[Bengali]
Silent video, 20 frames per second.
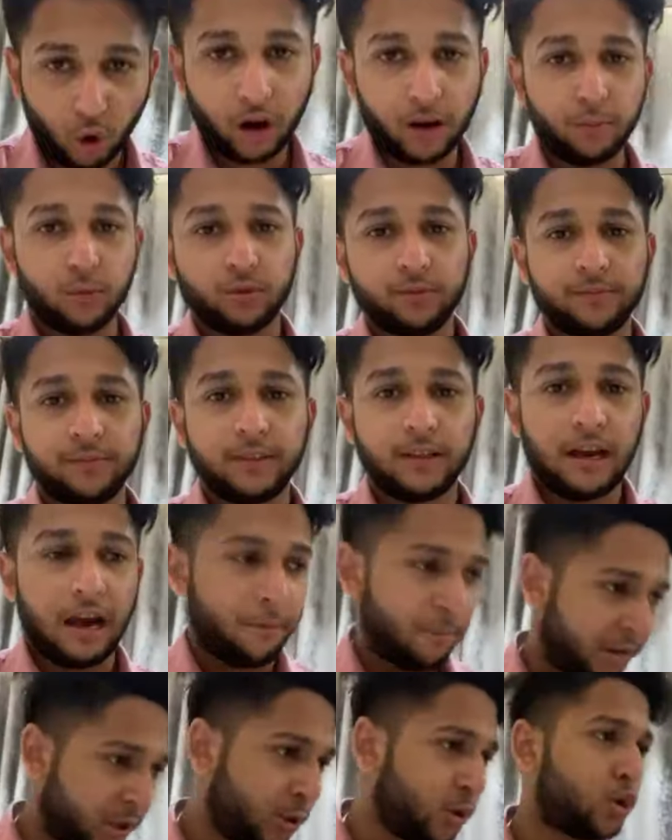করাবো
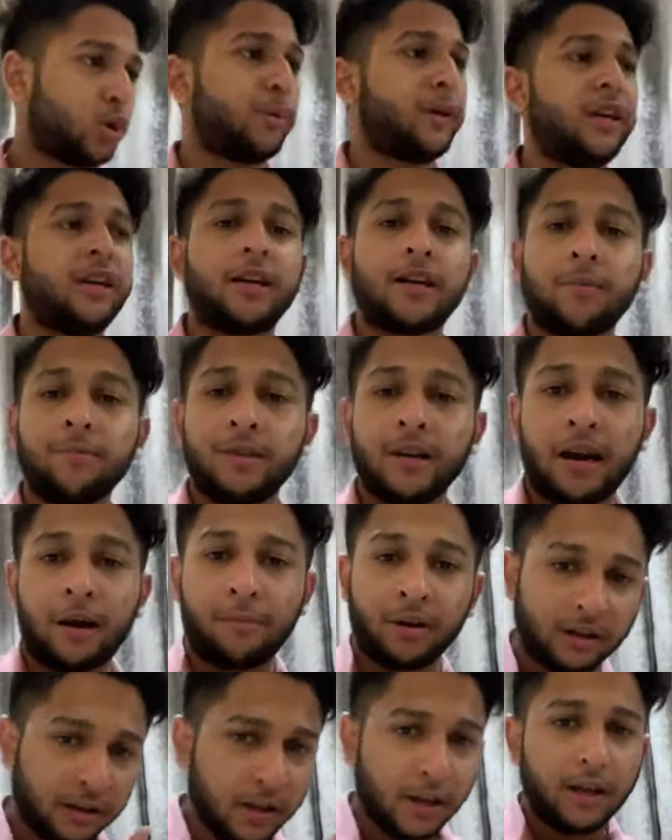আমার ইউটিউবের ইনকাম দিয়ে আমার